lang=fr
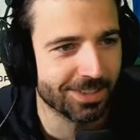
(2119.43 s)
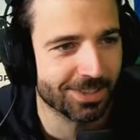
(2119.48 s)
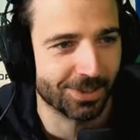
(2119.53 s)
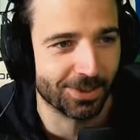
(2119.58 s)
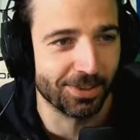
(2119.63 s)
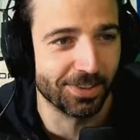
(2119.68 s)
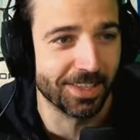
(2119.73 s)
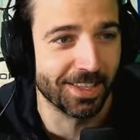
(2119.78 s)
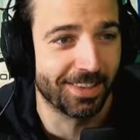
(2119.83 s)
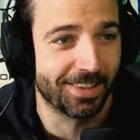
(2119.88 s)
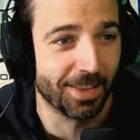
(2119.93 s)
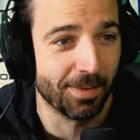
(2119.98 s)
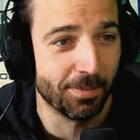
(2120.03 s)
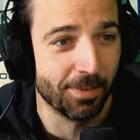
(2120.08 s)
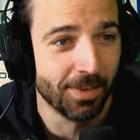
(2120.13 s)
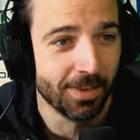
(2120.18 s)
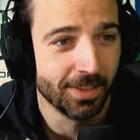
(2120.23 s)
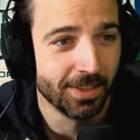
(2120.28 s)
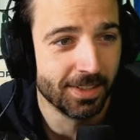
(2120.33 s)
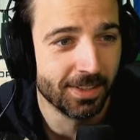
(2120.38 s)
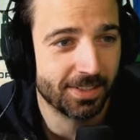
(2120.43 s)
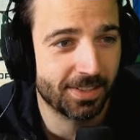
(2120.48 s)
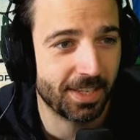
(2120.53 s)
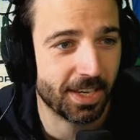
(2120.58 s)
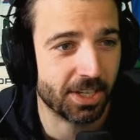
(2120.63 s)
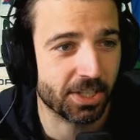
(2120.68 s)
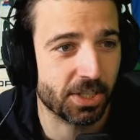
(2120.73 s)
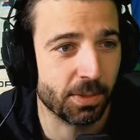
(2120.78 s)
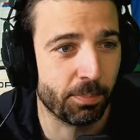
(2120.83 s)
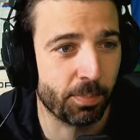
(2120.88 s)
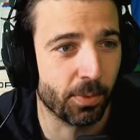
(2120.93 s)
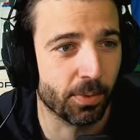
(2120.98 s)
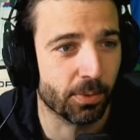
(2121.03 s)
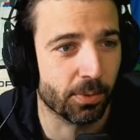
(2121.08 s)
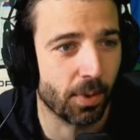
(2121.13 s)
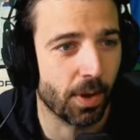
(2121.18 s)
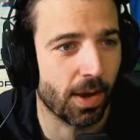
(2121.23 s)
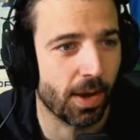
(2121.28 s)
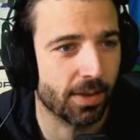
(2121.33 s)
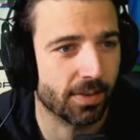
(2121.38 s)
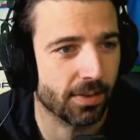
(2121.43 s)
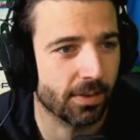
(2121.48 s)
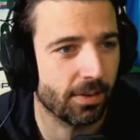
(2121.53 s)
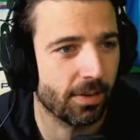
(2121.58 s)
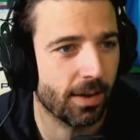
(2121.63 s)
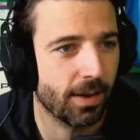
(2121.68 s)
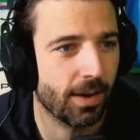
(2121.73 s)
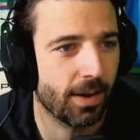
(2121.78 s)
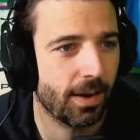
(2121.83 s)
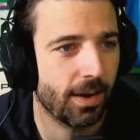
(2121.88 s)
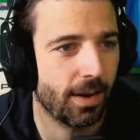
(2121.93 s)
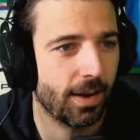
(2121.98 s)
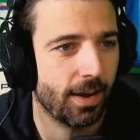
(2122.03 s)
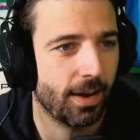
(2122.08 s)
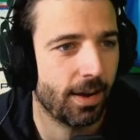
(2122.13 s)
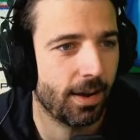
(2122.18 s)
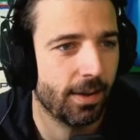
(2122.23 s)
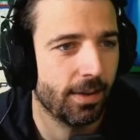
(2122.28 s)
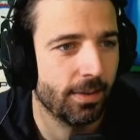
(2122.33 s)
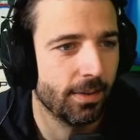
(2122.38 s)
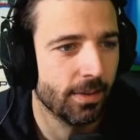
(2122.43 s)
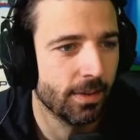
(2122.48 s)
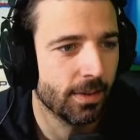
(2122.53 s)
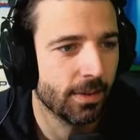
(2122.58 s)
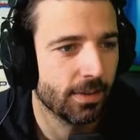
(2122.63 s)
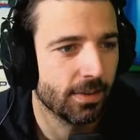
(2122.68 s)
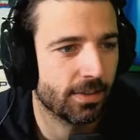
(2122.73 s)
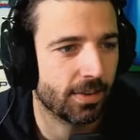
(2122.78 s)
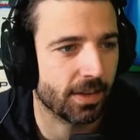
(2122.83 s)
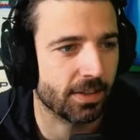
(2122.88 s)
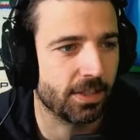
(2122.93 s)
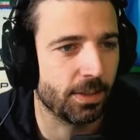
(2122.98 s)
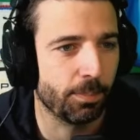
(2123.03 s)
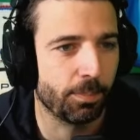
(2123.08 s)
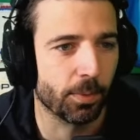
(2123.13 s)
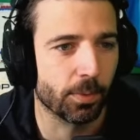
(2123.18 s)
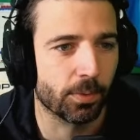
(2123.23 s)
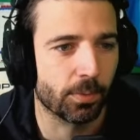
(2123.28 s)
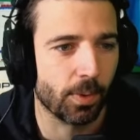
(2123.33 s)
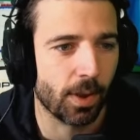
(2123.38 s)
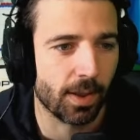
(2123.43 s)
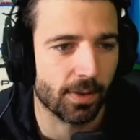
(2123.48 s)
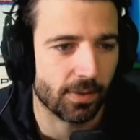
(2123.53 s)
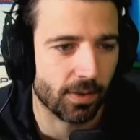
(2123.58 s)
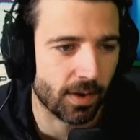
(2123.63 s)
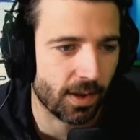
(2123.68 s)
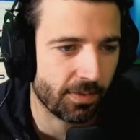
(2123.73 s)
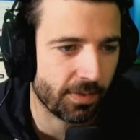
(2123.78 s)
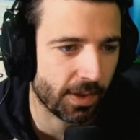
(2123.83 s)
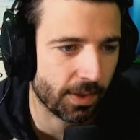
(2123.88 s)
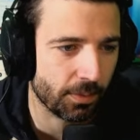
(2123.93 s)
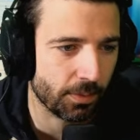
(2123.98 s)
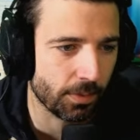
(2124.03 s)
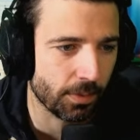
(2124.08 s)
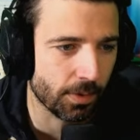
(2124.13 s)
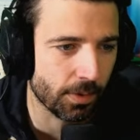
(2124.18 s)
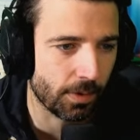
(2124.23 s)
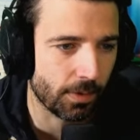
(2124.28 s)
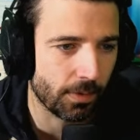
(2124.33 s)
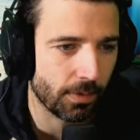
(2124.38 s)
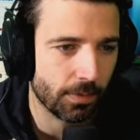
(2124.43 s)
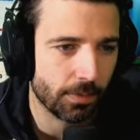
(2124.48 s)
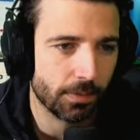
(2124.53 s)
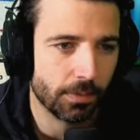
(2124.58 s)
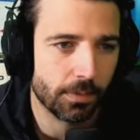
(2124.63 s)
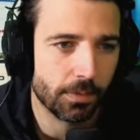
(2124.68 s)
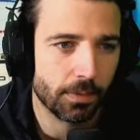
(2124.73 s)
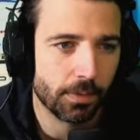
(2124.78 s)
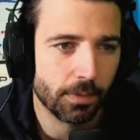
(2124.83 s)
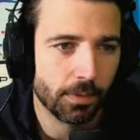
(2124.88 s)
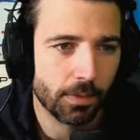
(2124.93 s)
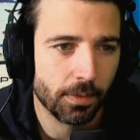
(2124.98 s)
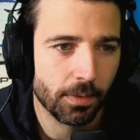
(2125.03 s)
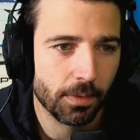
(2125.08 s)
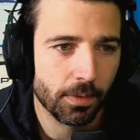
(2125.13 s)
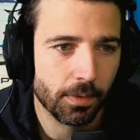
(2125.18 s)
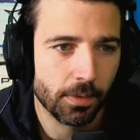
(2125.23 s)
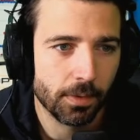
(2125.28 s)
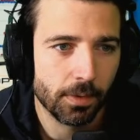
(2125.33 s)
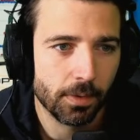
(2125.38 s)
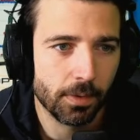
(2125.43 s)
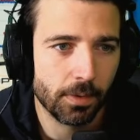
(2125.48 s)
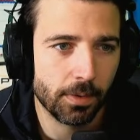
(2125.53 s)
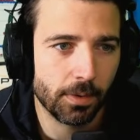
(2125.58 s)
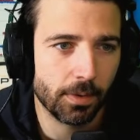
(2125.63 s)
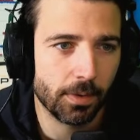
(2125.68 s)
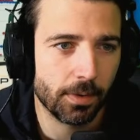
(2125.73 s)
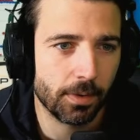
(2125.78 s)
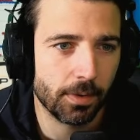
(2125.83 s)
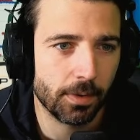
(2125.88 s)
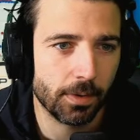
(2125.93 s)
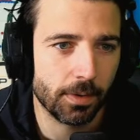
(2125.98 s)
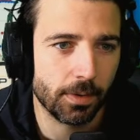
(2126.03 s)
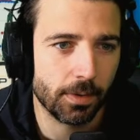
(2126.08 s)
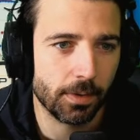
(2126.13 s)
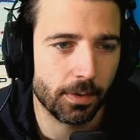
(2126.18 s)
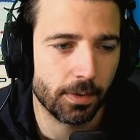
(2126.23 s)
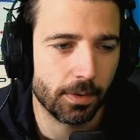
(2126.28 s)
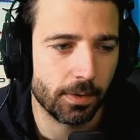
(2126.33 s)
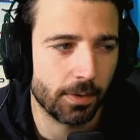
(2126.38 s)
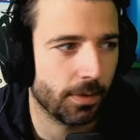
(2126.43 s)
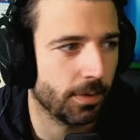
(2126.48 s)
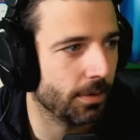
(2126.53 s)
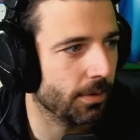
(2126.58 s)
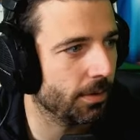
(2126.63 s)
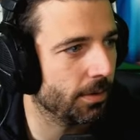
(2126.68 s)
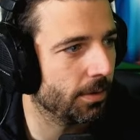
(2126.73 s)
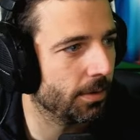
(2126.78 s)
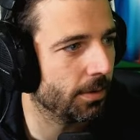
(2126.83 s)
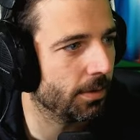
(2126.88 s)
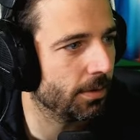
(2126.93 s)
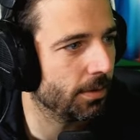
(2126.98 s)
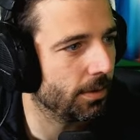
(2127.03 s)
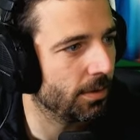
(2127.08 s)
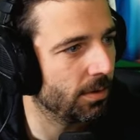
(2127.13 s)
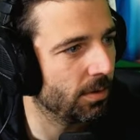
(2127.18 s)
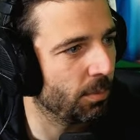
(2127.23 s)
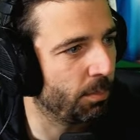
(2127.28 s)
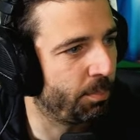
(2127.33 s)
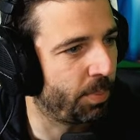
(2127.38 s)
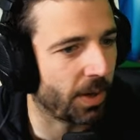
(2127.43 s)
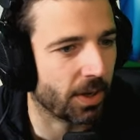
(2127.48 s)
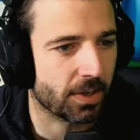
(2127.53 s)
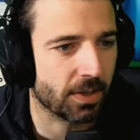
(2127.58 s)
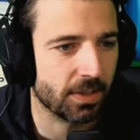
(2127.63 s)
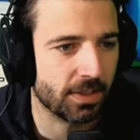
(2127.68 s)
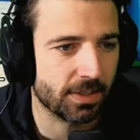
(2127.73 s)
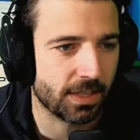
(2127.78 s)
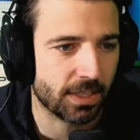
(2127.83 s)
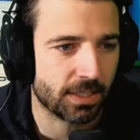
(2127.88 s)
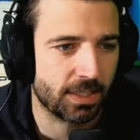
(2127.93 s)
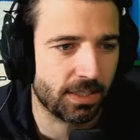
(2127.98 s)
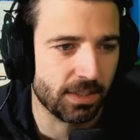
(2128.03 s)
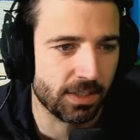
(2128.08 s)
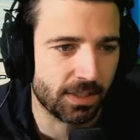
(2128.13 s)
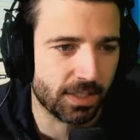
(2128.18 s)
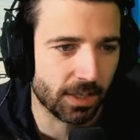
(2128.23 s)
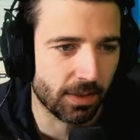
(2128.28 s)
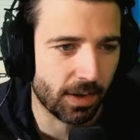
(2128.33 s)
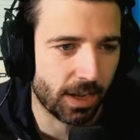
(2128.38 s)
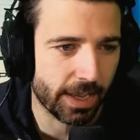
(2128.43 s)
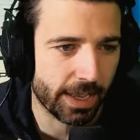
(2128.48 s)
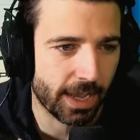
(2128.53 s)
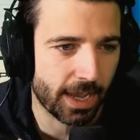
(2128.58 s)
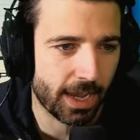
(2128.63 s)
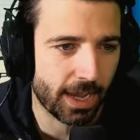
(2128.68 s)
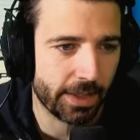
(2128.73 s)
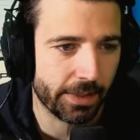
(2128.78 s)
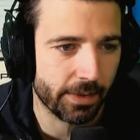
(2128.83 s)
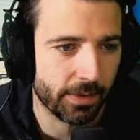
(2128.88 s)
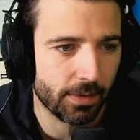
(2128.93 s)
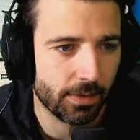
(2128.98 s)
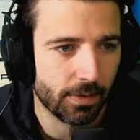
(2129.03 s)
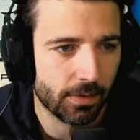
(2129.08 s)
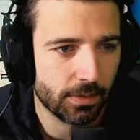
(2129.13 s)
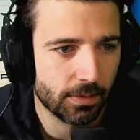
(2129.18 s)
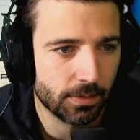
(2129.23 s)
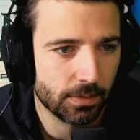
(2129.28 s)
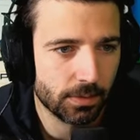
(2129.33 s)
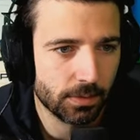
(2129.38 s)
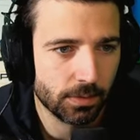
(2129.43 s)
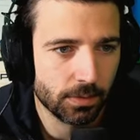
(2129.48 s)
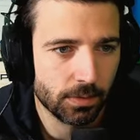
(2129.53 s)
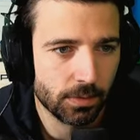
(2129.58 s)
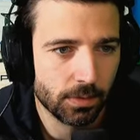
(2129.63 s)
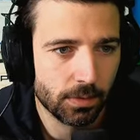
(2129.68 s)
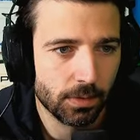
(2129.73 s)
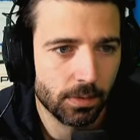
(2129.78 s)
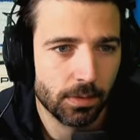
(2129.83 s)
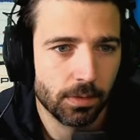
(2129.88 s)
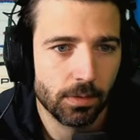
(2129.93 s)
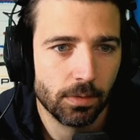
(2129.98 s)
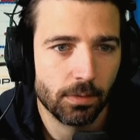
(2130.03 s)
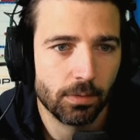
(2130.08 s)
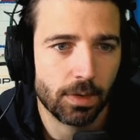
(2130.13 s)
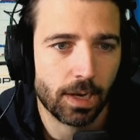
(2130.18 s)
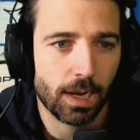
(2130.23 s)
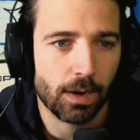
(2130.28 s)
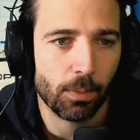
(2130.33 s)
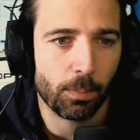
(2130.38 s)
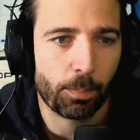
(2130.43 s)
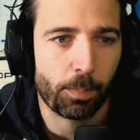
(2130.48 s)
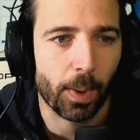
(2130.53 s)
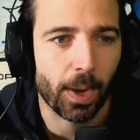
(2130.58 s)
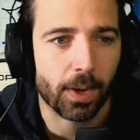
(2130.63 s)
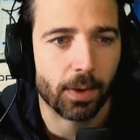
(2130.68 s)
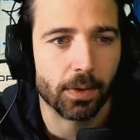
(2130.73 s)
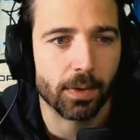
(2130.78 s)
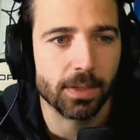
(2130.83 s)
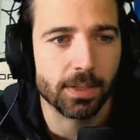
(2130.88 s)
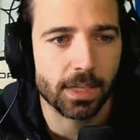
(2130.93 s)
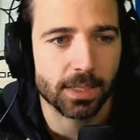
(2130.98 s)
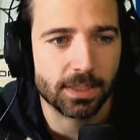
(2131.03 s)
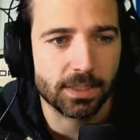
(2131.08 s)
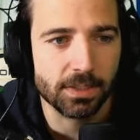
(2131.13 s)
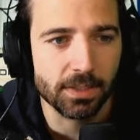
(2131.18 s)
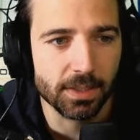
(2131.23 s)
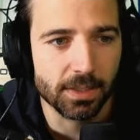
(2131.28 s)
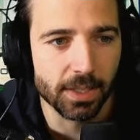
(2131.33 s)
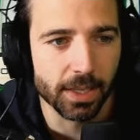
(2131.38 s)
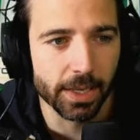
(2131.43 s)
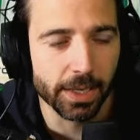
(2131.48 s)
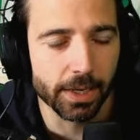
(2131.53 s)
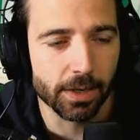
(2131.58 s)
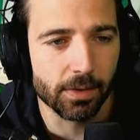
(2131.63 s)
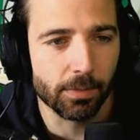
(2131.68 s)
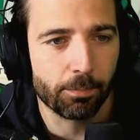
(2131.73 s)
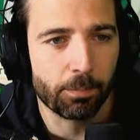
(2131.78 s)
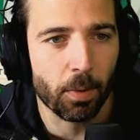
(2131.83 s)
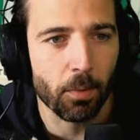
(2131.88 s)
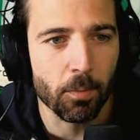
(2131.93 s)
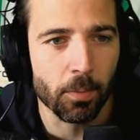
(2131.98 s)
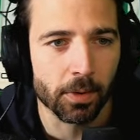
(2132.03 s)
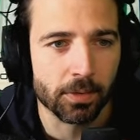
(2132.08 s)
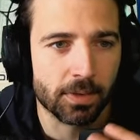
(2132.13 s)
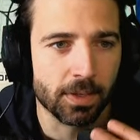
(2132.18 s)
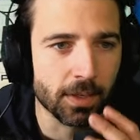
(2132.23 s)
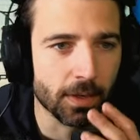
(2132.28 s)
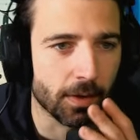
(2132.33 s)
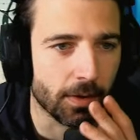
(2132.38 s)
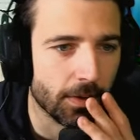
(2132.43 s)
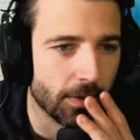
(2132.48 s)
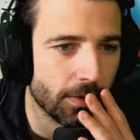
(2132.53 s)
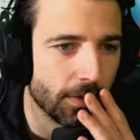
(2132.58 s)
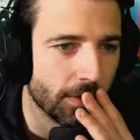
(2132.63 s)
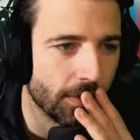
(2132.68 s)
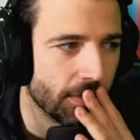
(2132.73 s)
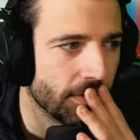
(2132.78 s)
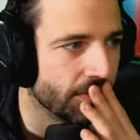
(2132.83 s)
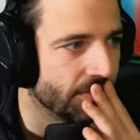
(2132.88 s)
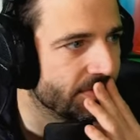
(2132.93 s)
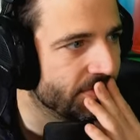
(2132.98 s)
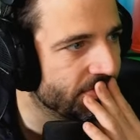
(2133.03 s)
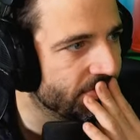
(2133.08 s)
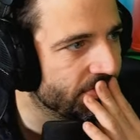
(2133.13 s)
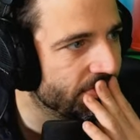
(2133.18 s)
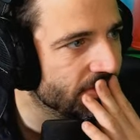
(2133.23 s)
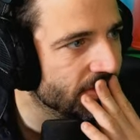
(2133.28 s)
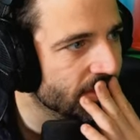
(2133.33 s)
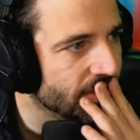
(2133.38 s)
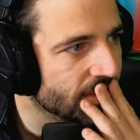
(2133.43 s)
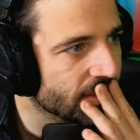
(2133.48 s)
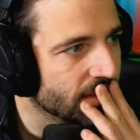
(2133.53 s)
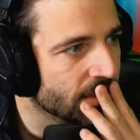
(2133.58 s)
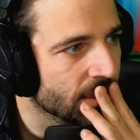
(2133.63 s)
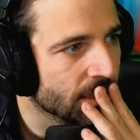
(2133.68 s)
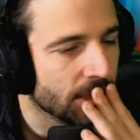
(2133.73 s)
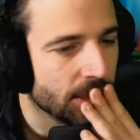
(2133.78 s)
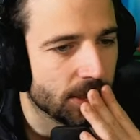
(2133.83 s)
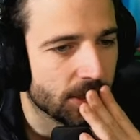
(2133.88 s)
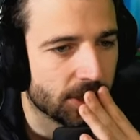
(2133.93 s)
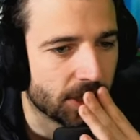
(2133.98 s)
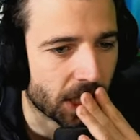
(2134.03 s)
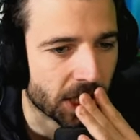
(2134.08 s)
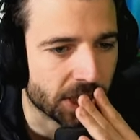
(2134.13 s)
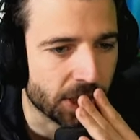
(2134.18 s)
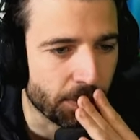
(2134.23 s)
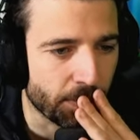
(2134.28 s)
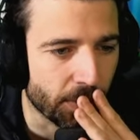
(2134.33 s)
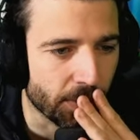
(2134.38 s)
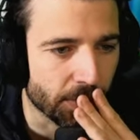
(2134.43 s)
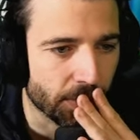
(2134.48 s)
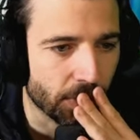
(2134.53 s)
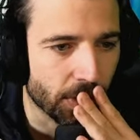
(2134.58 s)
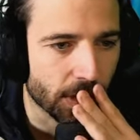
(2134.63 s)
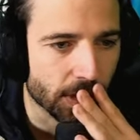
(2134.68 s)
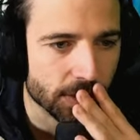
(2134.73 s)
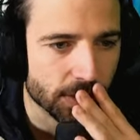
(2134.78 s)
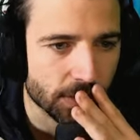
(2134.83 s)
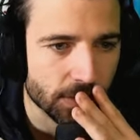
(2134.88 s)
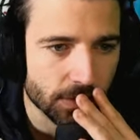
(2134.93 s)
Je connais tellement. Sergi Pontoise, voilà. Sergi Pontoise, dans la verdure. Euh, le parc des activités de la Garenne. Ah, le parc des activités, pas vous mentir, euh, hein, Sergi Pontoise.